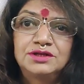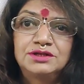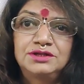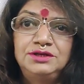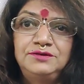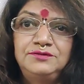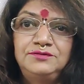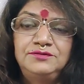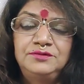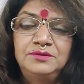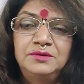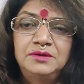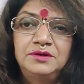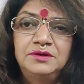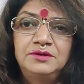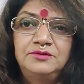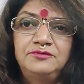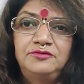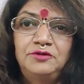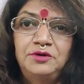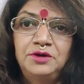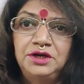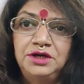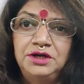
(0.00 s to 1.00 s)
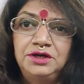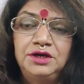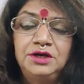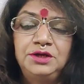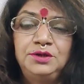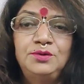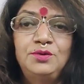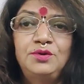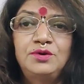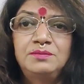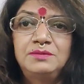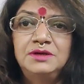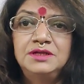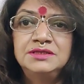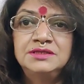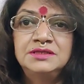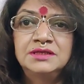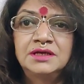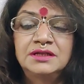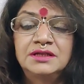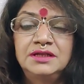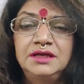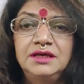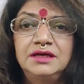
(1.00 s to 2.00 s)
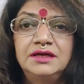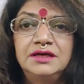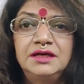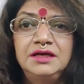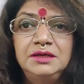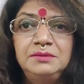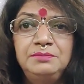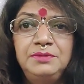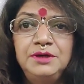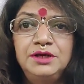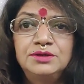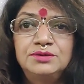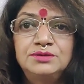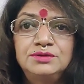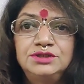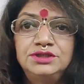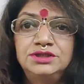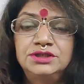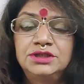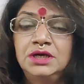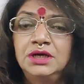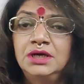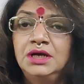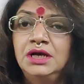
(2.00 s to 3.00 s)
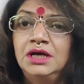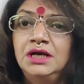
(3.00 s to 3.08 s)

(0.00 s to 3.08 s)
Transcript: सकते हैं फॉरेन के योग बन सकते हैं कहीं पे कुछ